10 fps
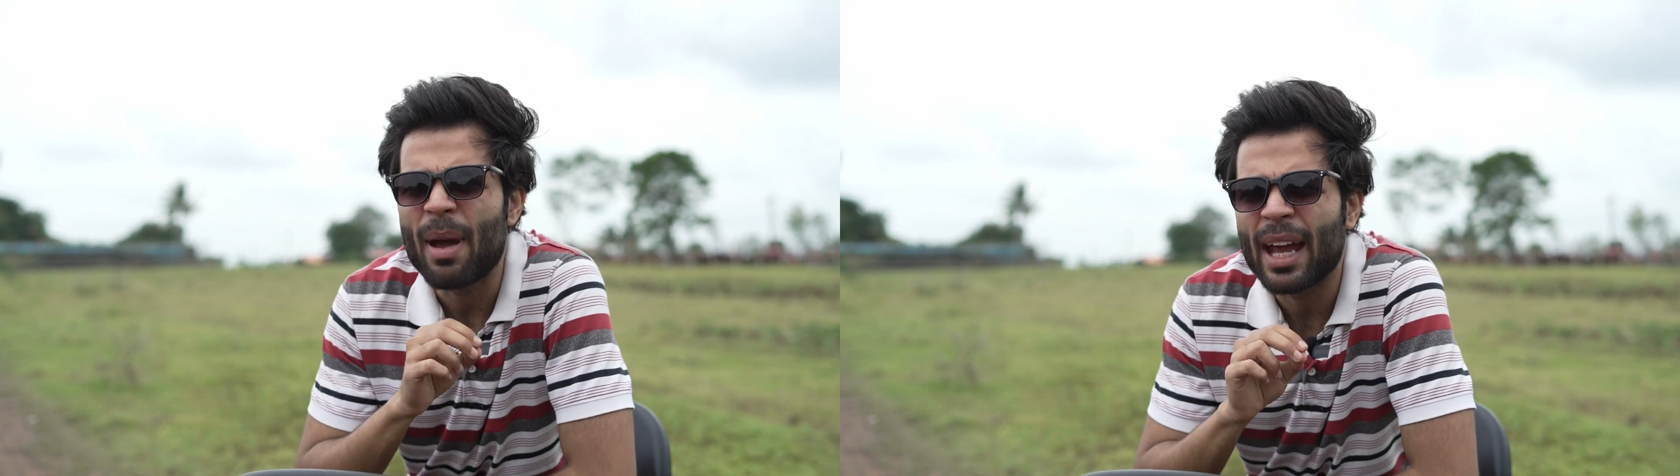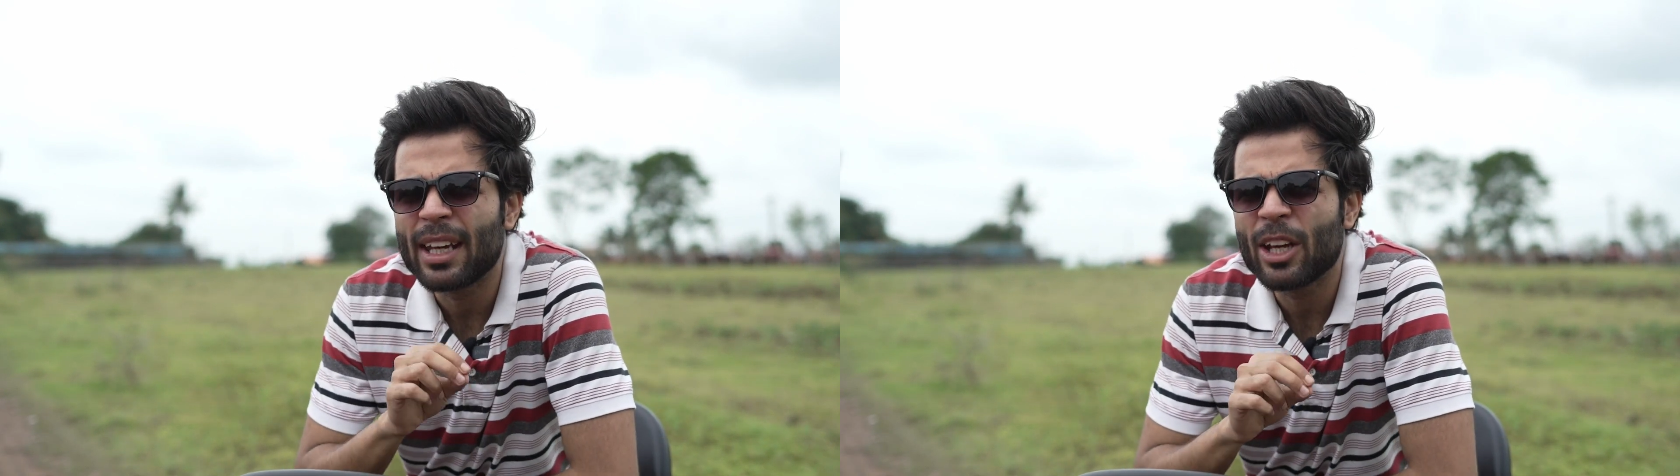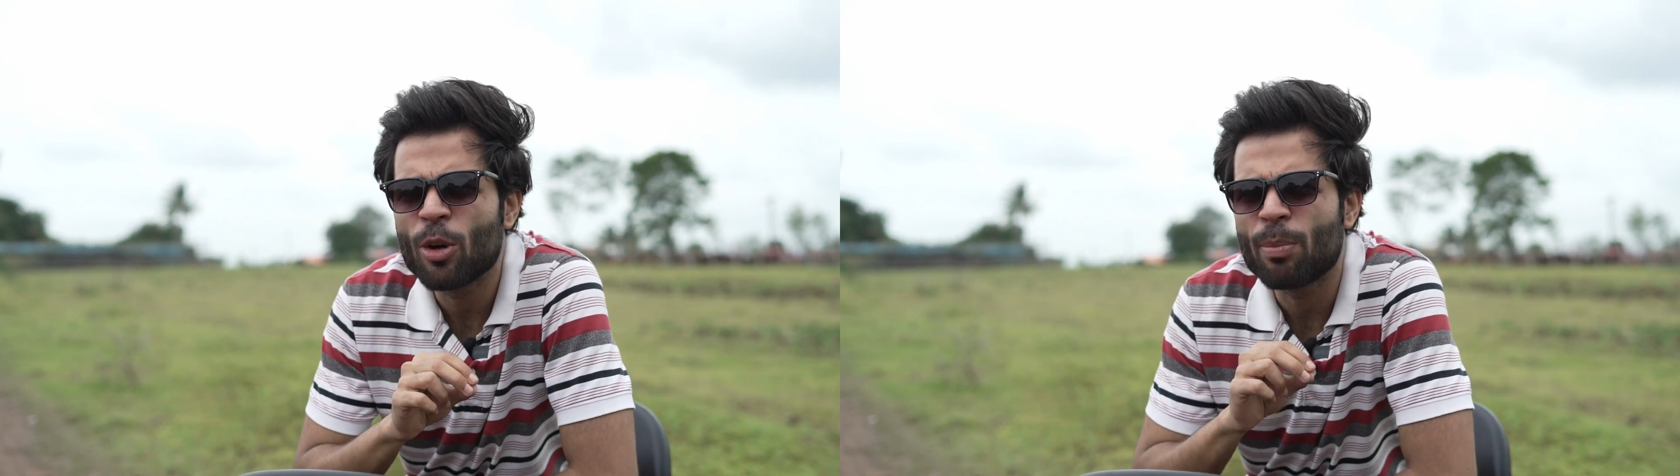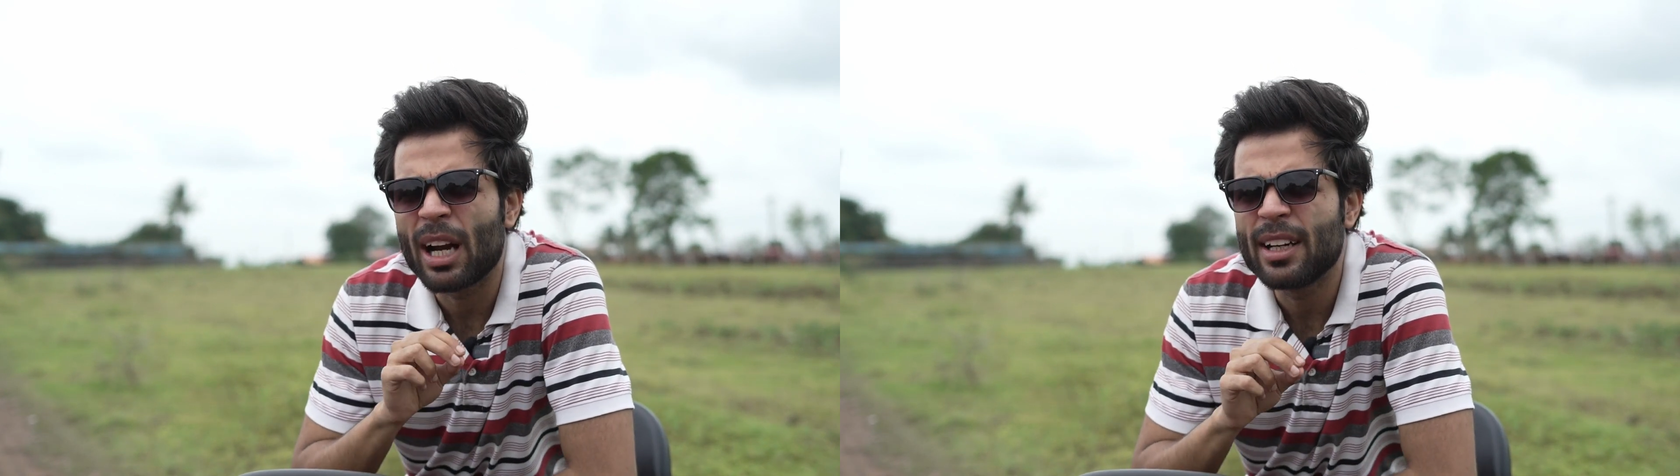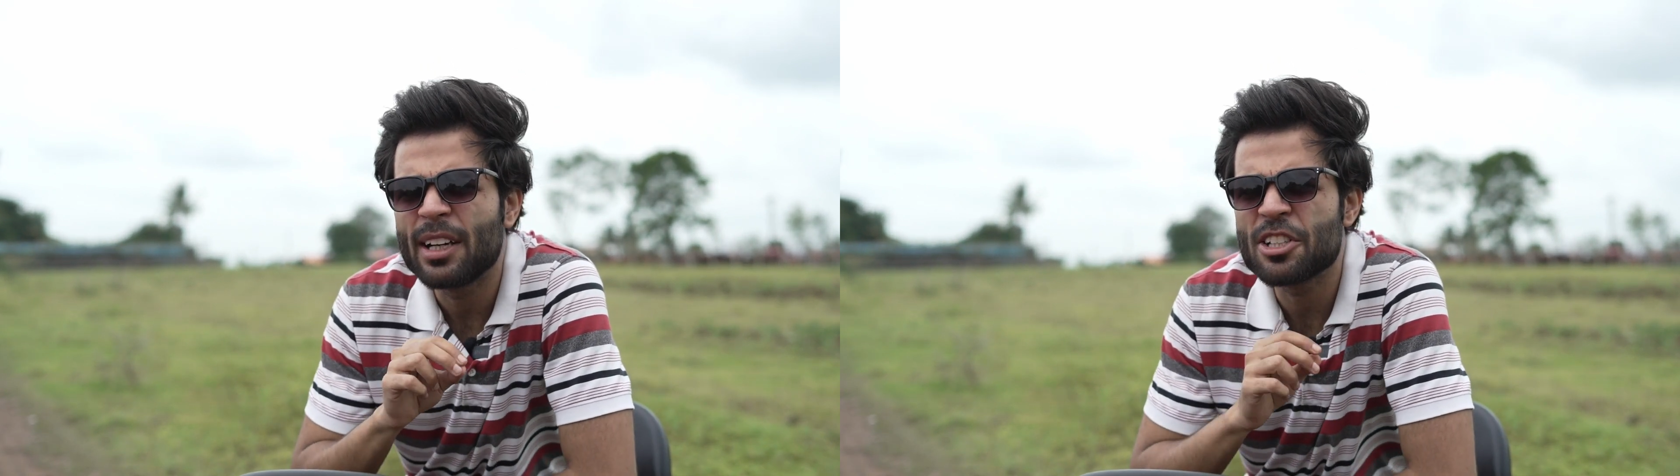महंगे और
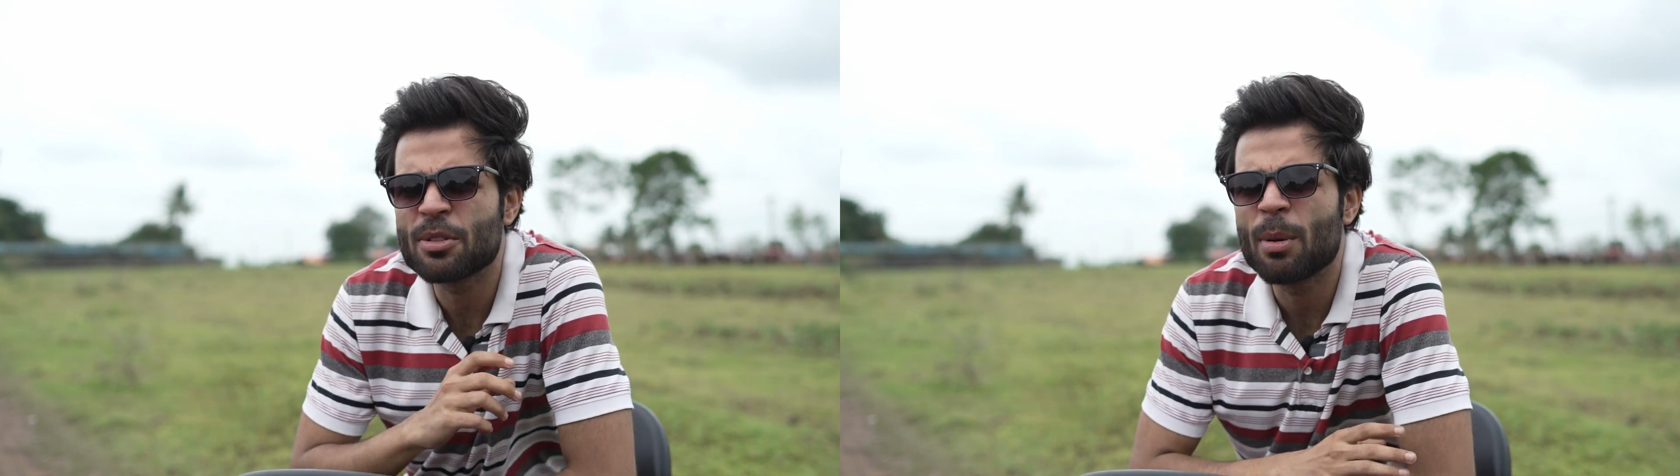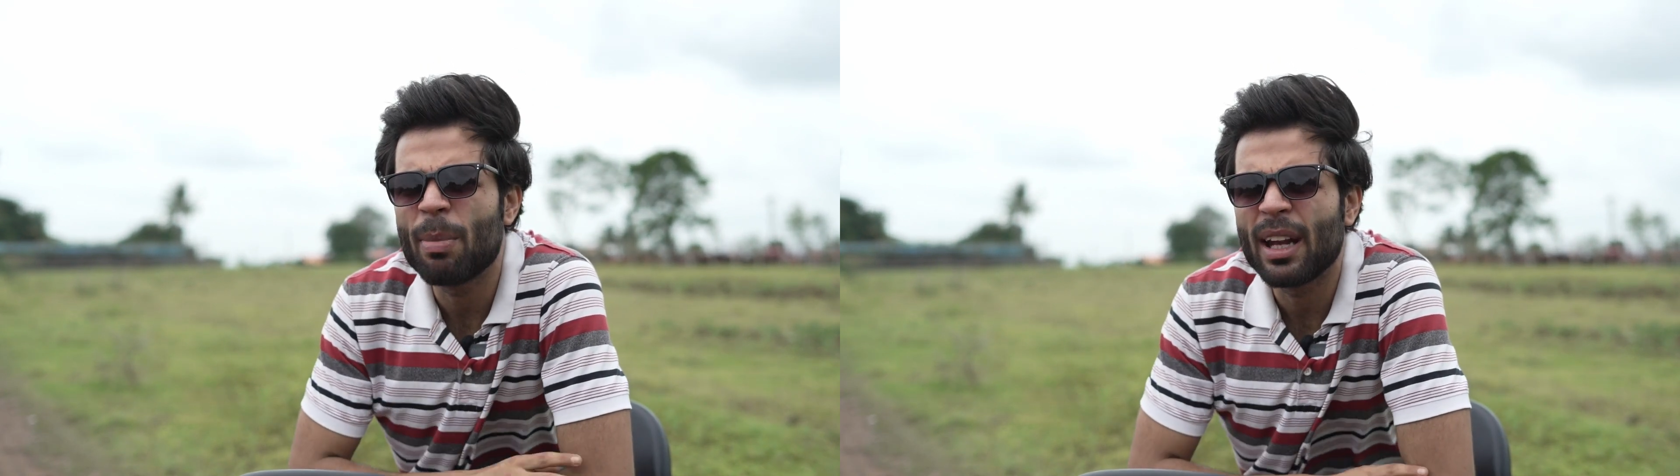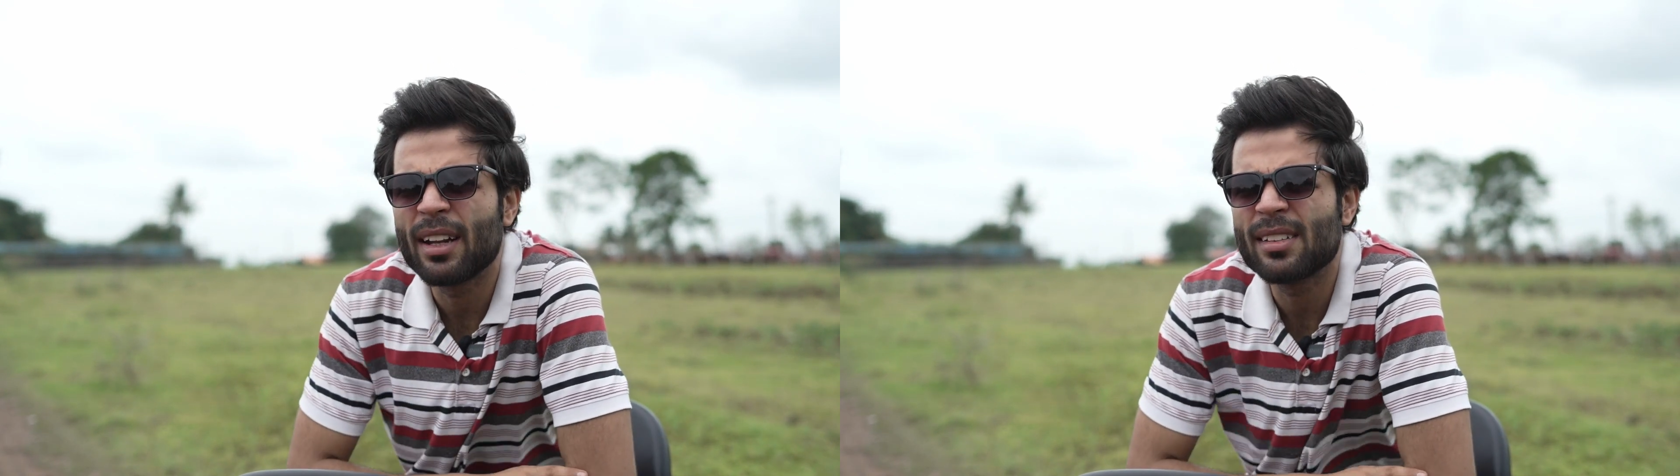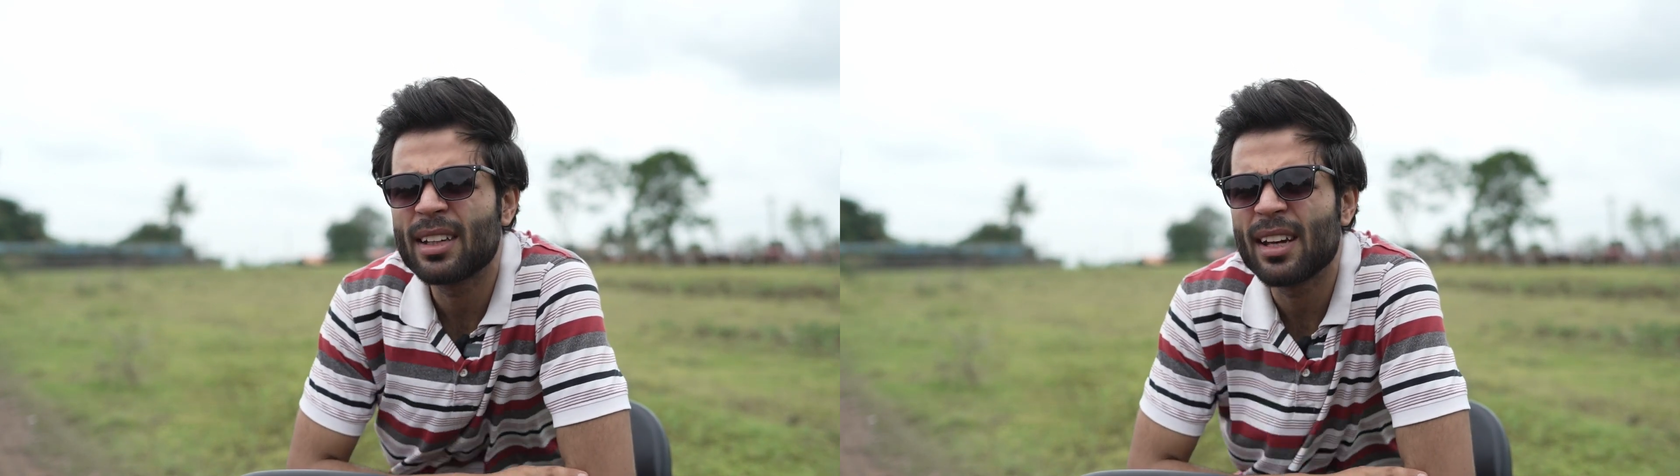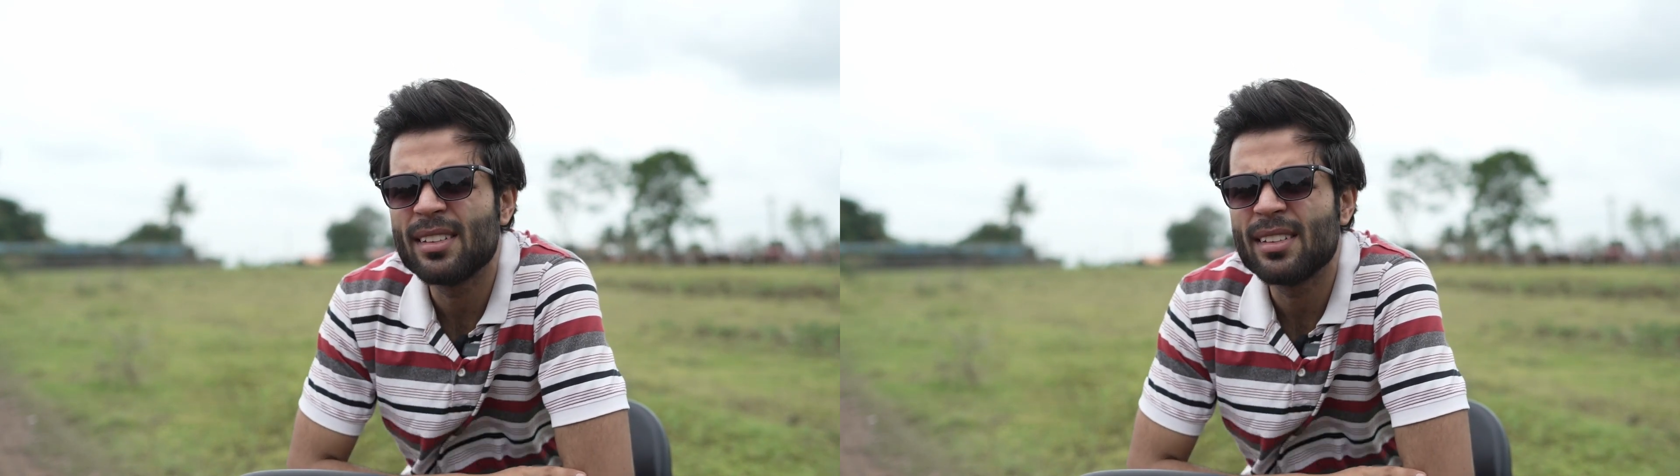ब्रांडेड चश्मे पहनने से क्या